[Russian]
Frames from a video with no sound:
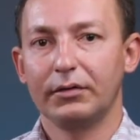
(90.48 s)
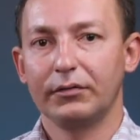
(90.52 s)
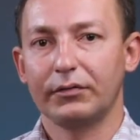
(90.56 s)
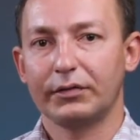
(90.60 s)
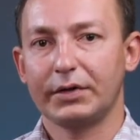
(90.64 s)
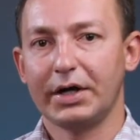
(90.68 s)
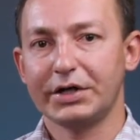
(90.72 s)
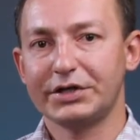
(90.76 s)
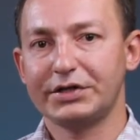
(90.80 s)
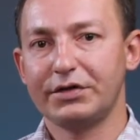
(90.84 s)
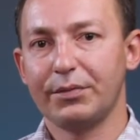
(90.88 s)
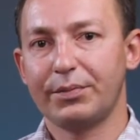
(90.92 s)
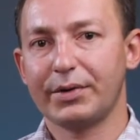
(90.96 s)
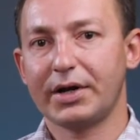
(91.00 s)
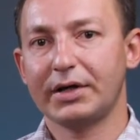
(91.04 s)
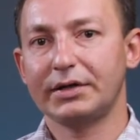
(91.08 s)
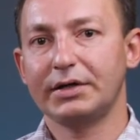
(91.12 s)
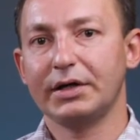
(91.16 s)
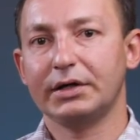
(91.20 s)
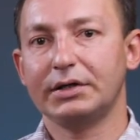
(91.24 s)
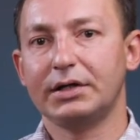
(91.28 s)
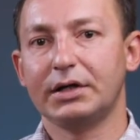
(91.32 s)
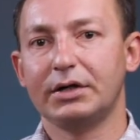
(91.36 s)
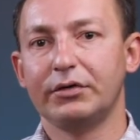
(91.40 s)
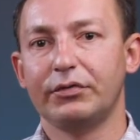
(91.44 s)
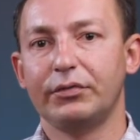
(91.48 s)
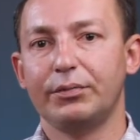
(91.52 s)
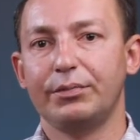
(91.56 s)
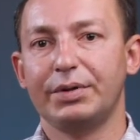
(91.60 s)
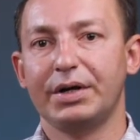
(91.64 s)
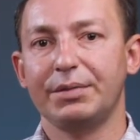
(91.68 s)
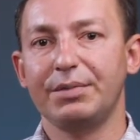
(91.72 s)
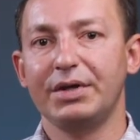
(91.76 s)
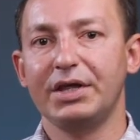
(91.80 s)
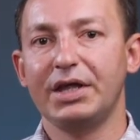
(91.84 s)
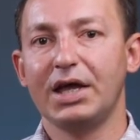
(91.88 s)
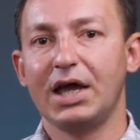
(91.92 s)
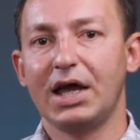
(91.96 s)
В качестве протекторов,
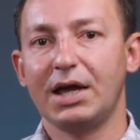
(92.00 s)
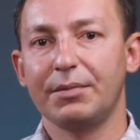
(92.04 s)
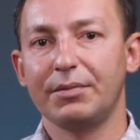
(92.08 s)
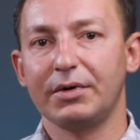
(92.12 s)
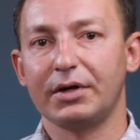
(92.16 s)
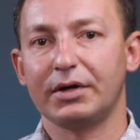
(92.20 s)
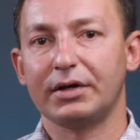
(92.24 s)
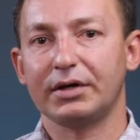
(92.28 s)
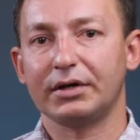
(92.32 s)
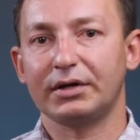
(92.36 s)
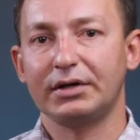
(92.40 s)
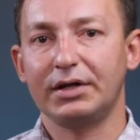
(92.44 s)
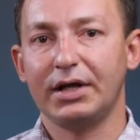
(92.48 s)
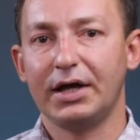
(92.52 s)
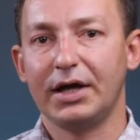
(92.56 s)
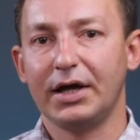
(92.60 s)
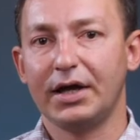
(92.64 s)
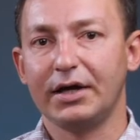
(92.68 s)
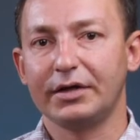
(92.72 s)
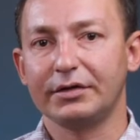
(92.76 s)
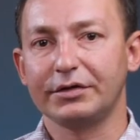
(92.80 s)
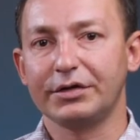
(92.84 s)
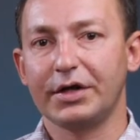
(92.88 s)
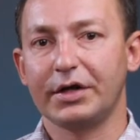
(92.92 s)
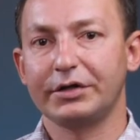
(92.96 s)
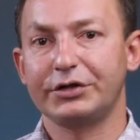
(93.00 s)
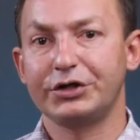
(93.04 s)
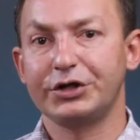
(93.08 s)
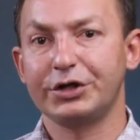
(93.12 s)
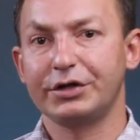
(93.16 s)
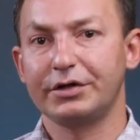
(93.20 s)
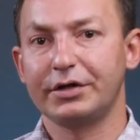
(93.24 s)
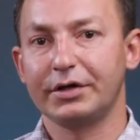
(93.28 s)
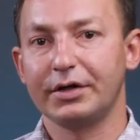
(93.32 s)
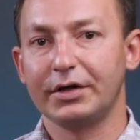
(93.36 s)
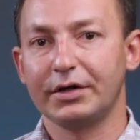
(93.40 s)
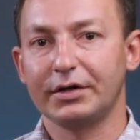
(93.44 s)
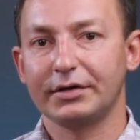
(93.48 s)
применяемых для
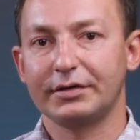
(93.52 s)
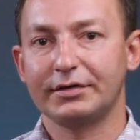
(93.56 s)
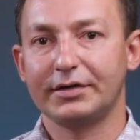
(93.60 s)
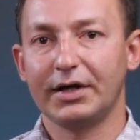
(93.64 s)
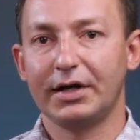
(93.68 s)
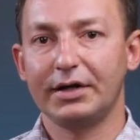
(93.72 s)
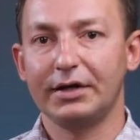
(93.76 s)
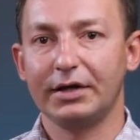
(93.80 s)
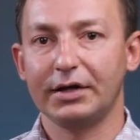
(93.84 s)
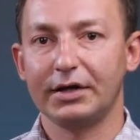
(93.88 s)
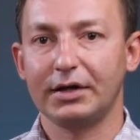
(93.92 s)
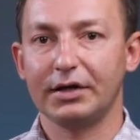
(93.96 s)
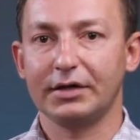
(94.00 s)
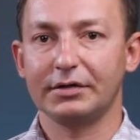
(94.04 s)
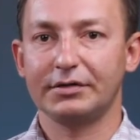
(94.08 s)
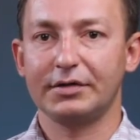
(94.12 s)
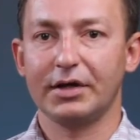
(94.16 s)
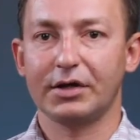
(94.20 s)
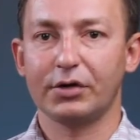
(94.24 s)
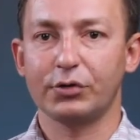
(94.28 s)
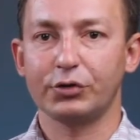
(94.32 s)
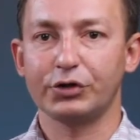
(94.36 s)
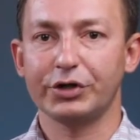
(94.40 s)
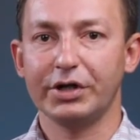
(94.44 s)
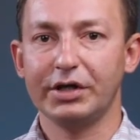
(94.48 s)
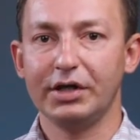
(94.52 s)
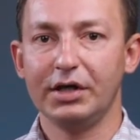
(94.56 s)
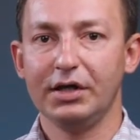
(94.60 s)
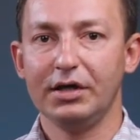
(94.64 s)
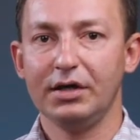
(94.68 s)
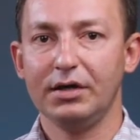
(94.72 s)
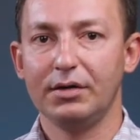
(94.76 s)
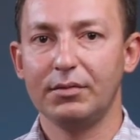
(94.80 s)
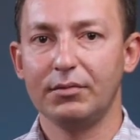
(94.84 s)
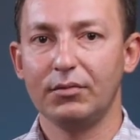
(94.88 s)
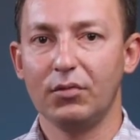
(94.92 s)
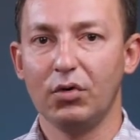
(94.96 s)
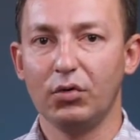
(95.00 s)
защиты стальных
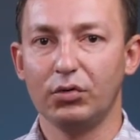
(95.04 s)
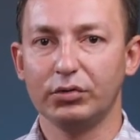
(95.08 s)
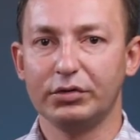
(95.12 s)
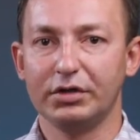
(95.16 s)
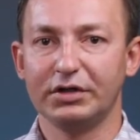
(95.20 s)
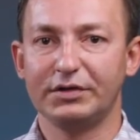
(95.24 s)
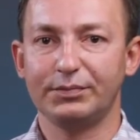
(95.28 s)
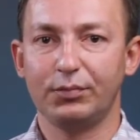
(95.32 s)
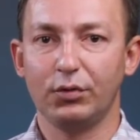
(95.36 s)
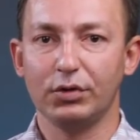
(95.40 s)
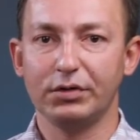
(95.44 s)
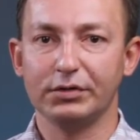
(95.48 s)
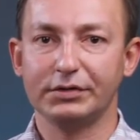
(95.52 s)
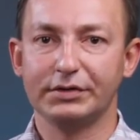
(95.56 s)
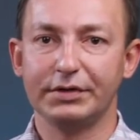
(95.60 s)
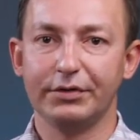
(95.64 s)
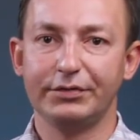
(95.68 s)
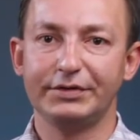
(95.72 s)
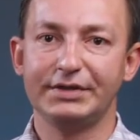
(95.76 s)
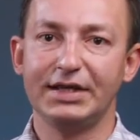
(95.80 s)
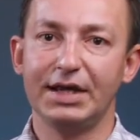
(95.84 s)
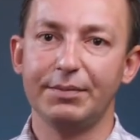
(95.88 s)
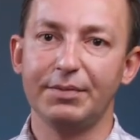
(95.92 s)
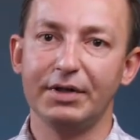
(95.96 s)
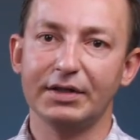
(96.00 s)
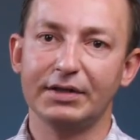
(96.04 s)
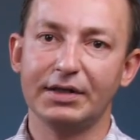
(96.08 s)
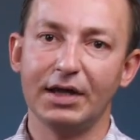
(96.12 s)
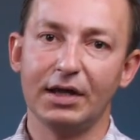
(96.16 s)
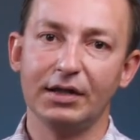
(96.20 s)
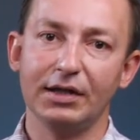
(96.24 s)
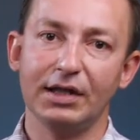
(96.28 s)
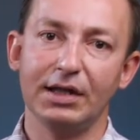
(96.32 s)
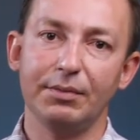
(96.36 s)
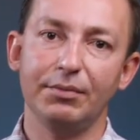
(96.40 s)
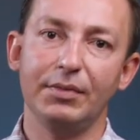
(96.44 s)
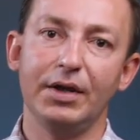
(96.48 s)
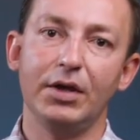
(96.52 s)
сооружений, могут использоваться все
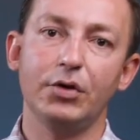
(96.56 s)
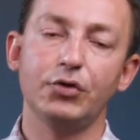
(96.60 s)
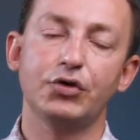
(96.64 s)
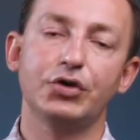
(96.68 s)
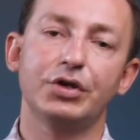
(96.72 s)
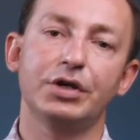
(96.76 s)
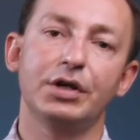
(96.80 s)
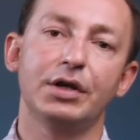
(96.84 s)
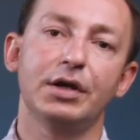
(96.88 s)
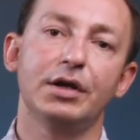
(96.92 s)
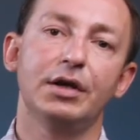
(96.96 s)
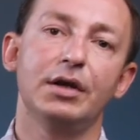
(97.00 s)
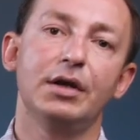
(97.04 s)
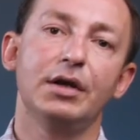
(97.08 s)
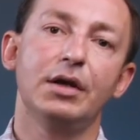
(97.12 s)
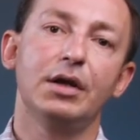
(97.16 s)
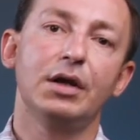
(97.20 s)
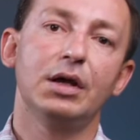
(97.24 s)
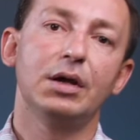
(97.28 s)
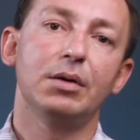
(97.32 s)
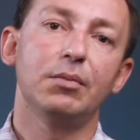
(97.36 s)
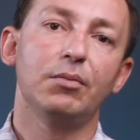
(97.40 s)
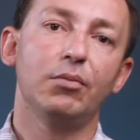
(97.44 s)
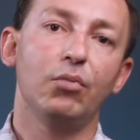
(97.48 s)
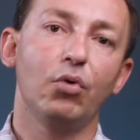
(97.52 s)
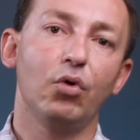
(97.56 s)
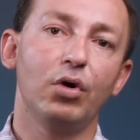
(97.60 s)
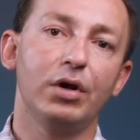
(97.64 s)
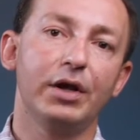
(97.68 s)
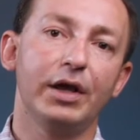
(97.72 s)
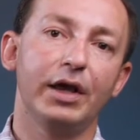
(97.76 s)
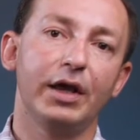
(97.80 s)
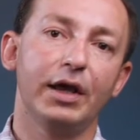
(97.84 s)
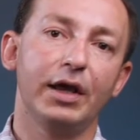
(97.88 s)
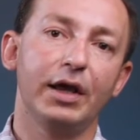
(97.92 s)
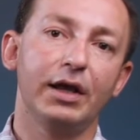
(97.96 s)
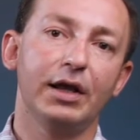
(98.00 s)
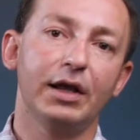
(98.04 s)
металлы, имеющие
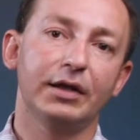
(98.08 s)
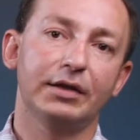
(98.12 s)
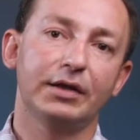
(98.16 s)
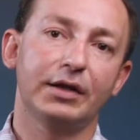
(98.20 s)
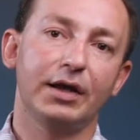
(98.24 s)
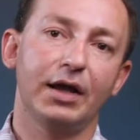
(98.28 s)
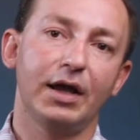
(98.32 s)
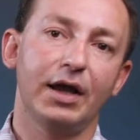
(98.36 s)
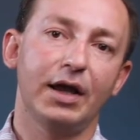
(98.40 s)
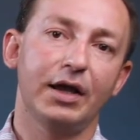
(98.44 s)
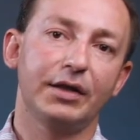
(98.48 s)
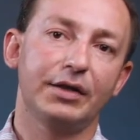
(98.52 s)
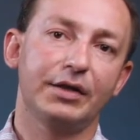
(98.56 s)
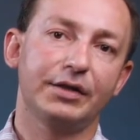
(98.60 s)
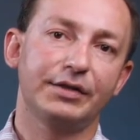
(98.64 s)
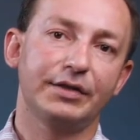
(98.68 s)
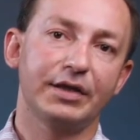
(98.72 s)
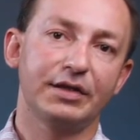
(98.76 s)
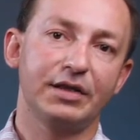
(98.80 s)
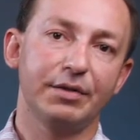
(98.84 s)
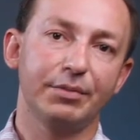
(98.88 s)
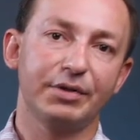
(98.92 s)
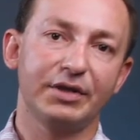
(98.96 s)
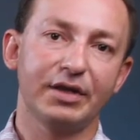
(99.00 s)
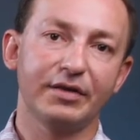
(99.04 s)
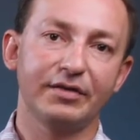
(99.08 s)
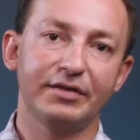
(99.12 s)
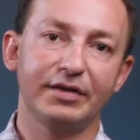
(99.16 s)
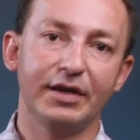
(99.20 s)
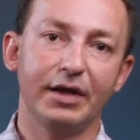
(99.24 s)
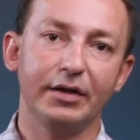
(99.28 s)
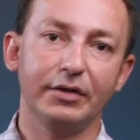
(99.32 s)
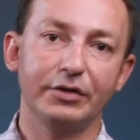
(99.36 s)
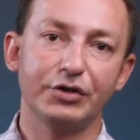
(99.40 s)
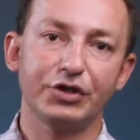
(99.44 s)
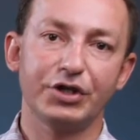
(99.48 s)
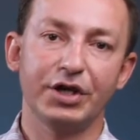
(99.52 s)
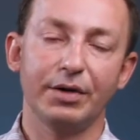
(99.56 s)
более электроотпускательный
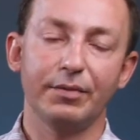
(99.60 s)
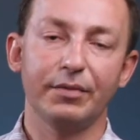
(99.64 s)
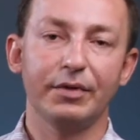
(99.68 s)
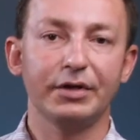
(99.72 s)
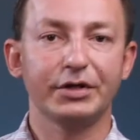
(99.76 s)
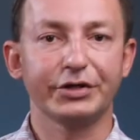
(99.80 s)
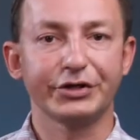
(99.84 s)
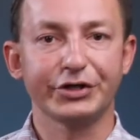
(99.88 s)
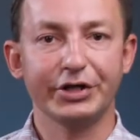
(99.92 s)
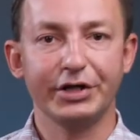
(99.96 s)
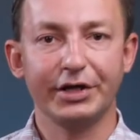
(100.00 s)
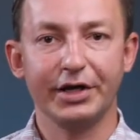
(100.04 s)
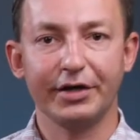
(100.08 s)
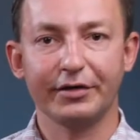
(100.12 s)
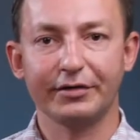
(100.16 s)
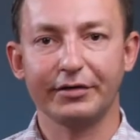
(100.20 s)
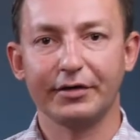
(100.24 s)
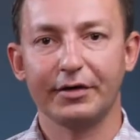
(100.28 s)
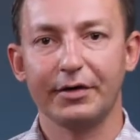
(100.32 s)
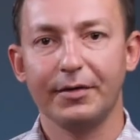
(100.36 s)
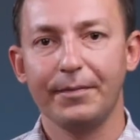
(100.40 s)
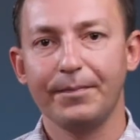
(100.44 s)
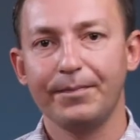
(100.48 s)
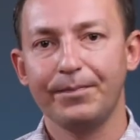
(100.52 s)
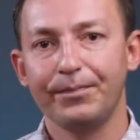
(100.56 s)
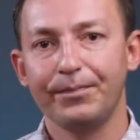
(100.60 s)
потенциал, чем железо.